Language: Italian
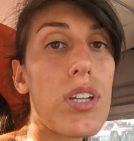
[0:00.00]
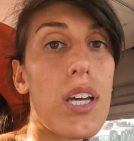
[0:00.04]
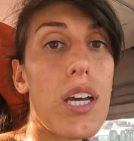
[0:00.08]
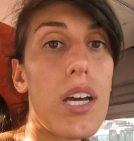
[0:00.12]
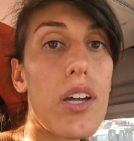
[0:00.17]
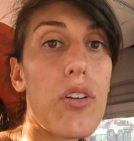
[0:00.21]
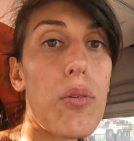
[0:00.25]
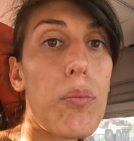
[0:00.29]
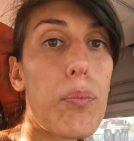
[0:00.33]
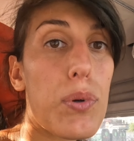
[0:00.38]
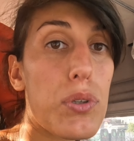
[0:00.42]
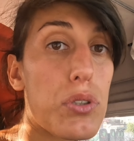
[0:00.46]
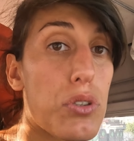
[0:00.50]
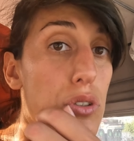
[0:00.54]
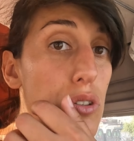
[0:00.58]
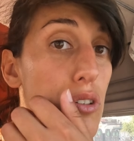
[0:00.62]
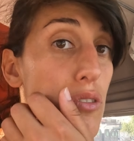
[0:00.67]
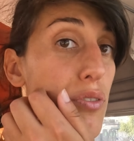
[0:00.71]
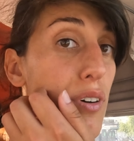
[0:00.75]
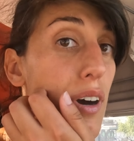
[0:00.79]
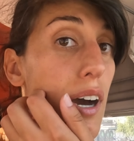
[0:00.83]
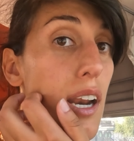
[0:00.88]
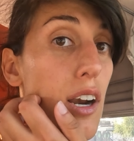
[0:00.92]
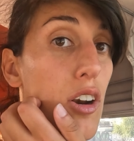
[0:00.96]
non possono
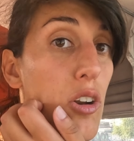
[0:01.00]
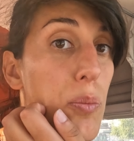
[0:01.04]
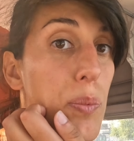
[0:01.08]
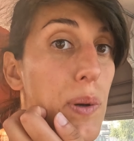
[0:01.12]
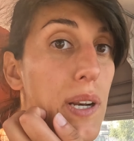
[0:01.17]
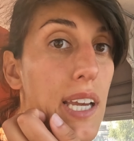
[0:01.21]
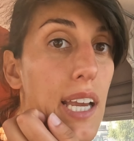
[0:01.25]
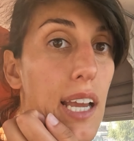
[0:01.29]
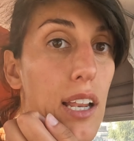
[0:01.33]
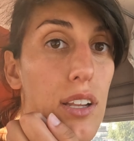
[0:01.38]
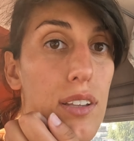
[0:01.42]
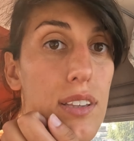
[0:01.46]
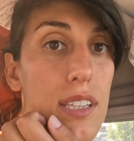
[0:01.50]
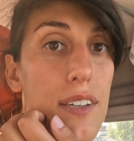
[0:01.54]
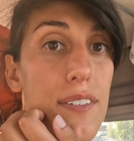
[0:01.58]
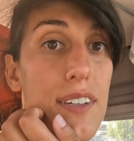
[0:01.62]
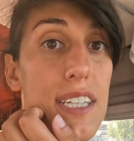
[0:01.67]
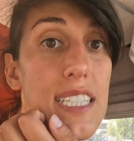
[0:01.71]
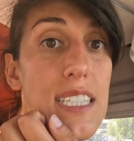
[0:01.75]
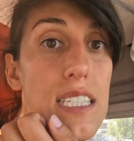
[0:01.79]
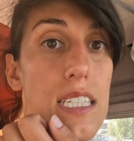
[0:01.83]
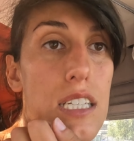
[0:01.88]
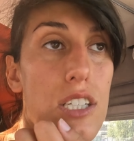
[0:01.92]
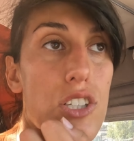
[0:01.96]
farlo perché deve
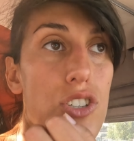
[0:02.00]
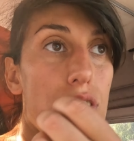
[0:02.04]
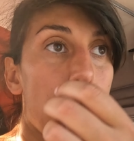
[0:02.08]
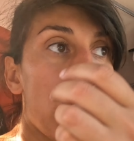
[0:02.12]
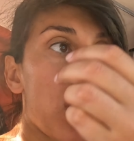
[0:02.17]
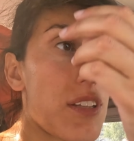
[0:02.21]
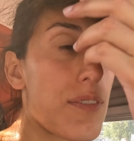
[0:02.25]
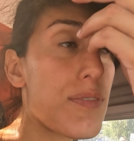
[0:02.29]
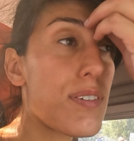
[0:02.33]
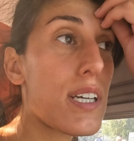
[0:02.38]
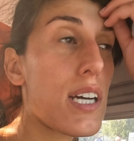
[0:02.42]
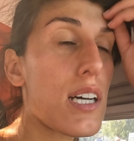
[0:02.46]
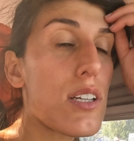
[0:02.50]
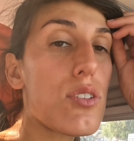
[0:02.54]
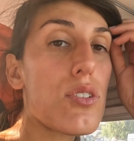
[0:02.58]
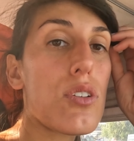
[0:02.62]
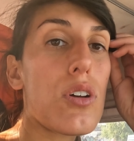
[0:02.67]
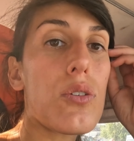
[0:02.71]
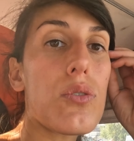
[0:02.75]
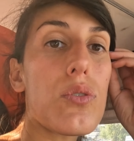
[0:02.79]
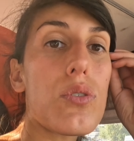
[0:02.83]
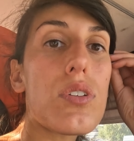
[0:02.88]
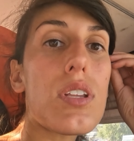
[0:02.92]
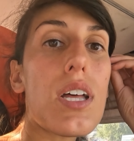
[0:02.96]
essere certificato
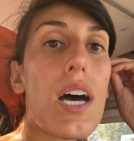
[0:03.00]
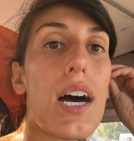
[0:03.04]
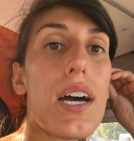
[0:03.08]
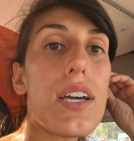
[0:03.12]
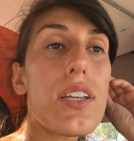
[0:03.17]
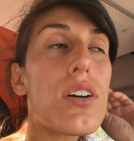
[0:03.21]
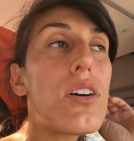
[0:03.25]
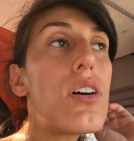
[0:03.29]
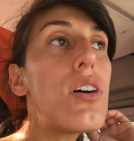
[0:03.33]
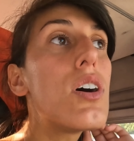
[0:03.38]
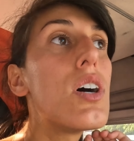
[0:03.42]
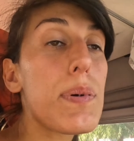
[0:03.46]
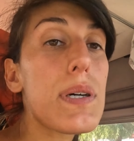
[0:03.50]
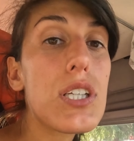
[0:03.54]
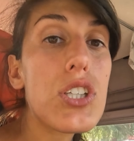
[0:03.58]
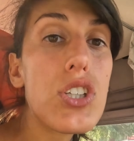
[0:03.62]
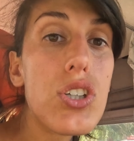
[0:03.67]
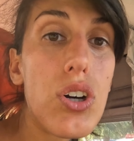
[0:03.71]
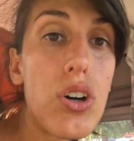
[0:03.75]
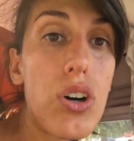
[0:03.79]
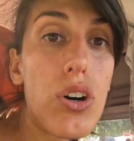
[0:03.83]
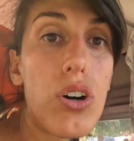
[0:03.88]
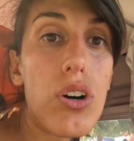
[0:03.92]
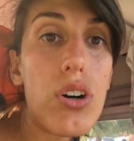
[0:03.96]
da un notaio.
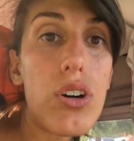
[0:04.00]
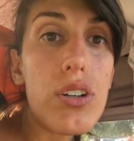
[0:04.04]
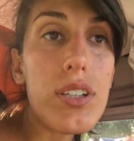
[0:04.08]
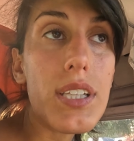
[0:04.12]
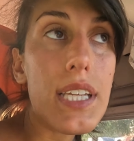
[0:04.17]
Perciò